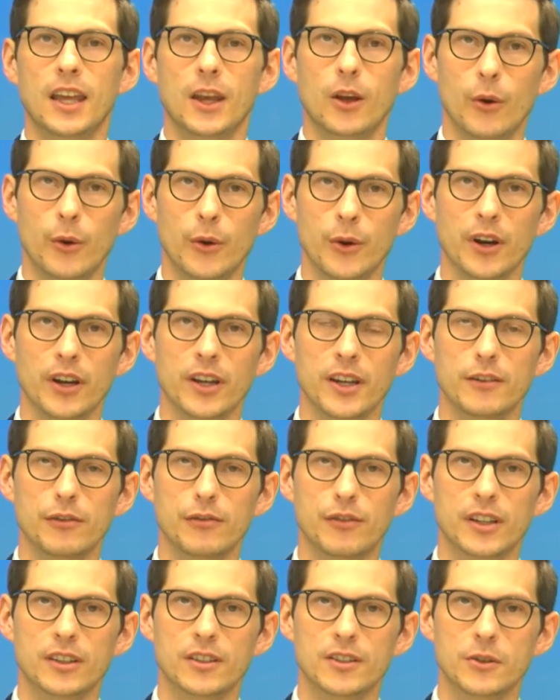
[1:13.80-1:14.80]
Höhere
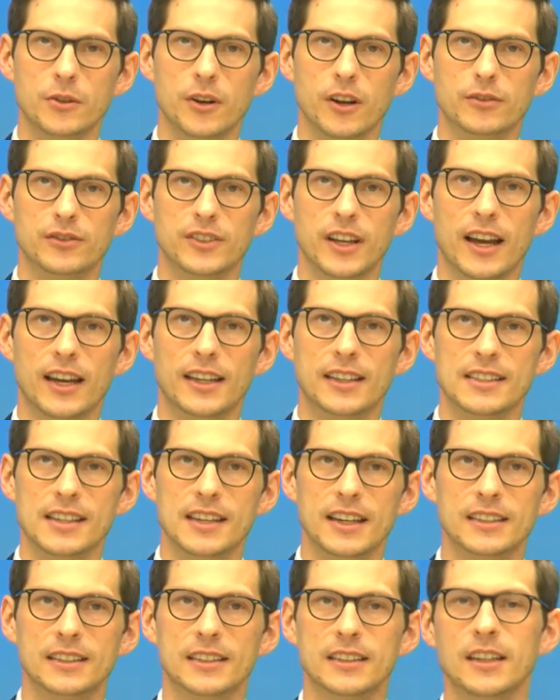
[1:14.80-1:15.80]
Inflation auf der einen
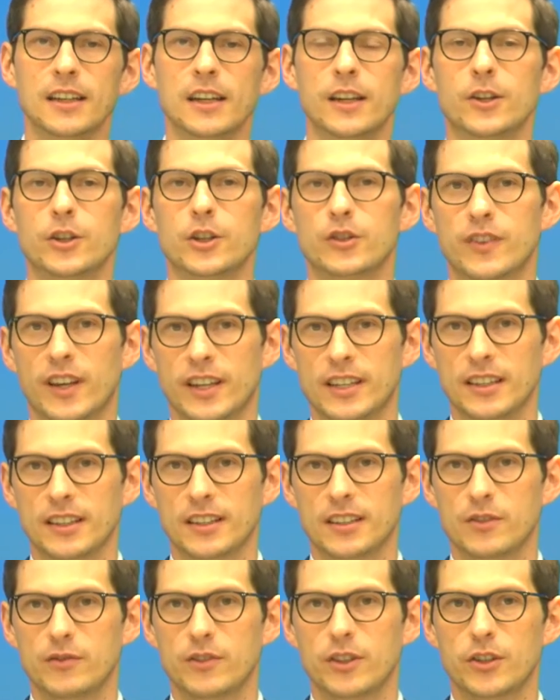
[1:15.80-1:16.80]
Seite,
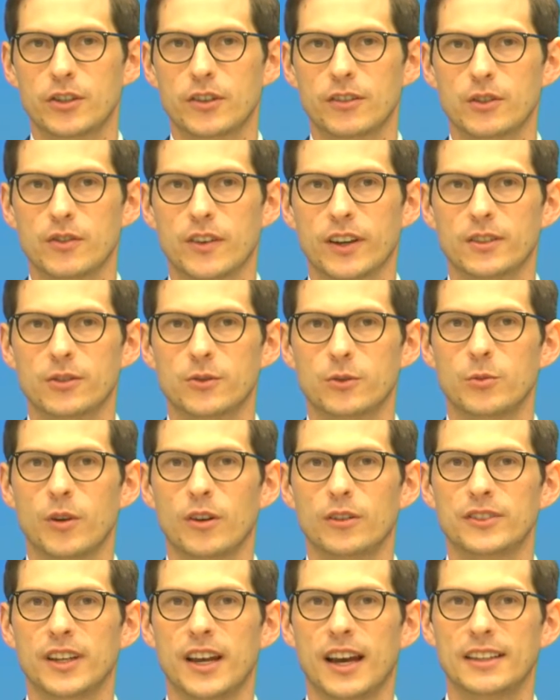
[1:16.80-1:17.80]
schwächeres Wirtschaftswachstum
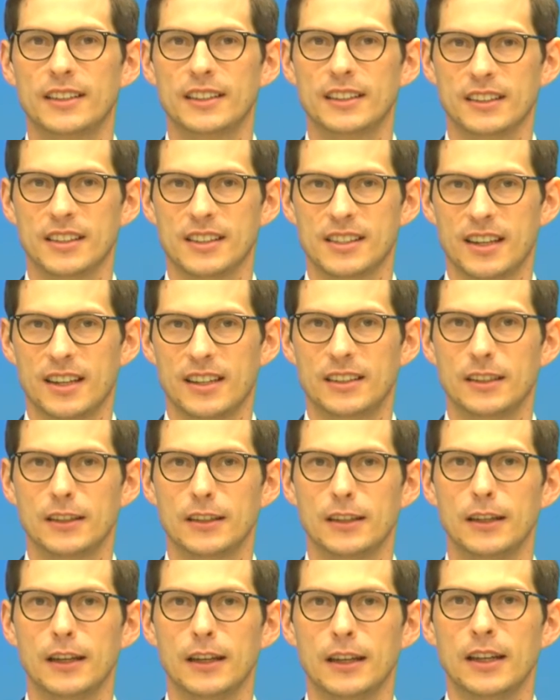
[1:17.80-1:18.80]
auf der anderen Seite.
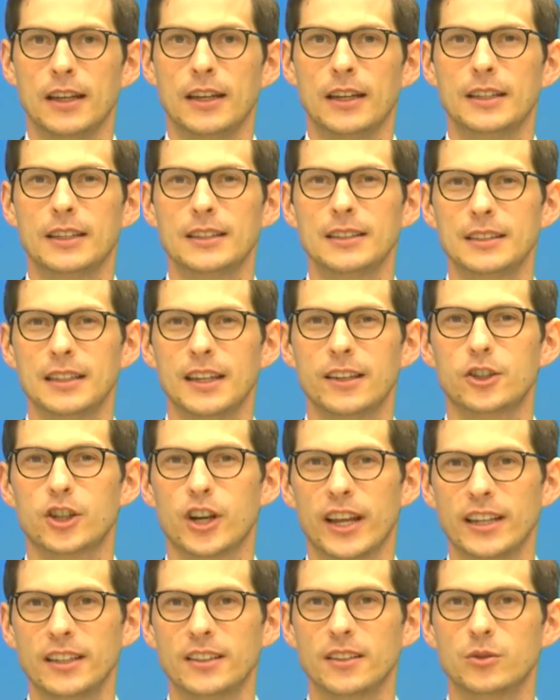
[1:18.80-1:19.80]
Das ist ein
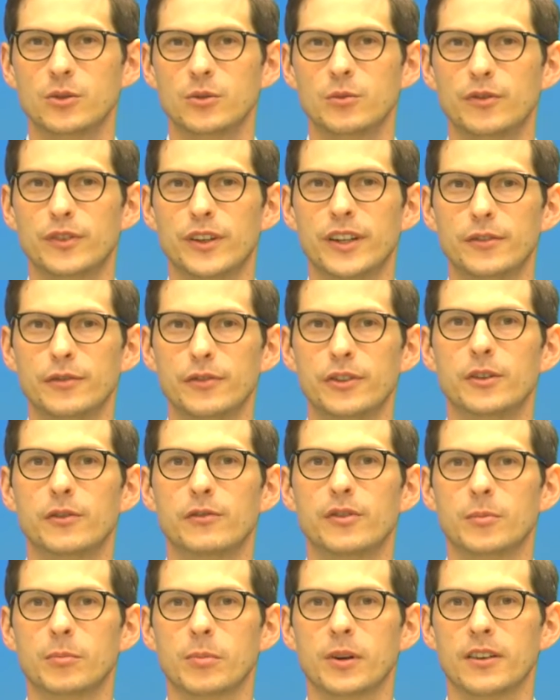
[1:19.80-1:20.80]
schlechtes Umfeld für den
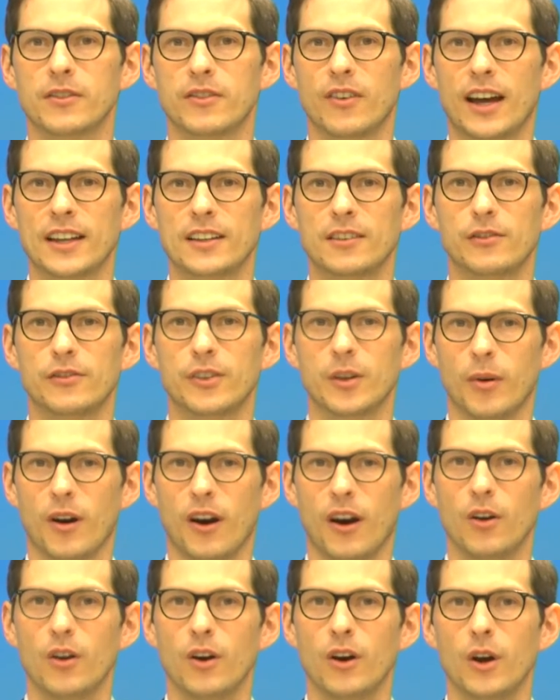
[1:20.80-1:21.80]
privaten
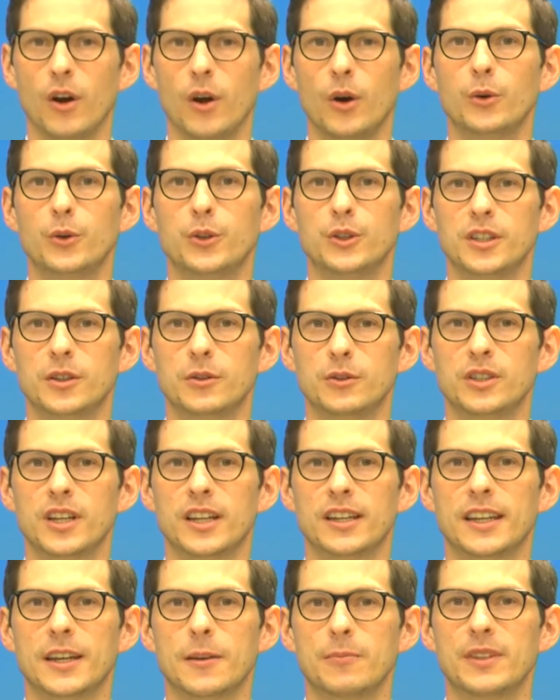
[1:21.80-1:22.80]
Verbrauch und die
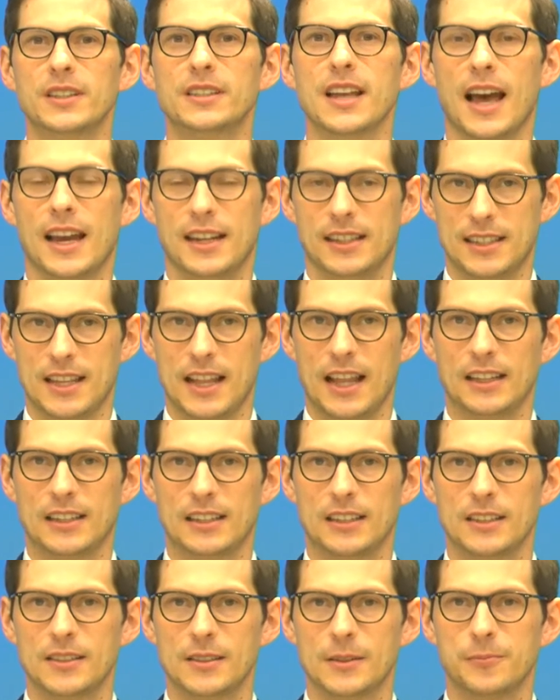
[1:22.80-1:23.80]
Unternehmen des
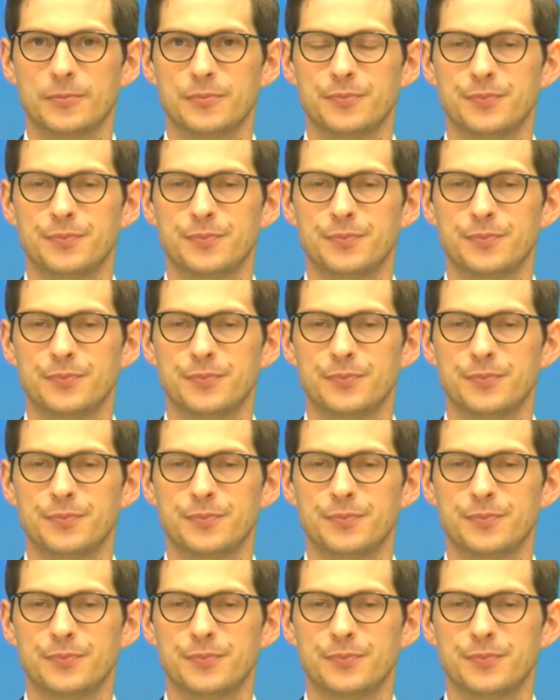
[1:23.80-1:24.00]
Einzelhandels.